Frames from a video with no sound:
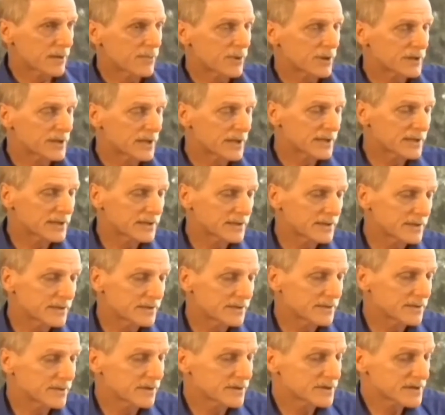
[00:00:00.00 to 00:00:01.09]
C'est important
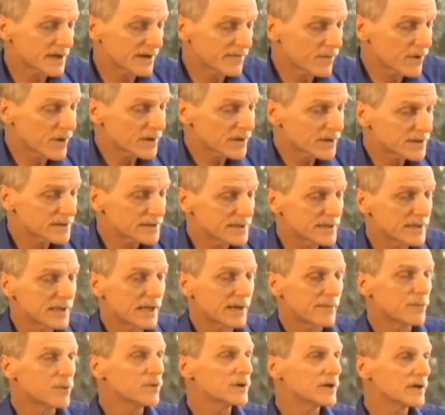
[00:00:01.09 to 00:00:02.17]
de savoir que c'est
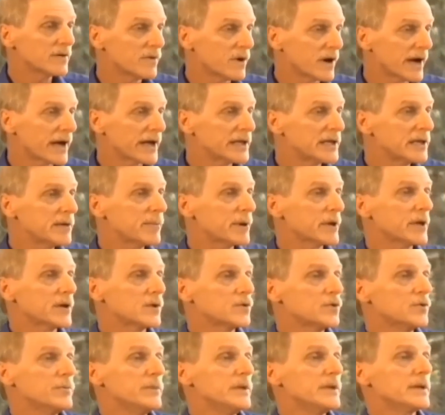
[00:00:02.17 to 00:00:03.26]
l'amour qui va régner pendant
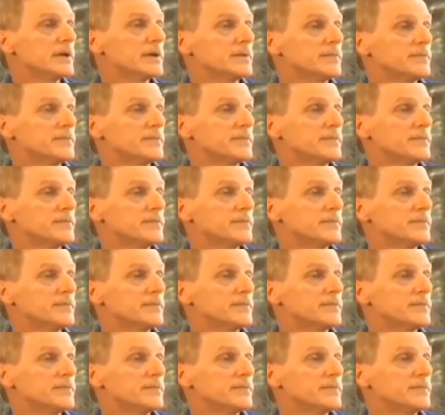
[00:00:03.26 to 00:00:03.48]
2000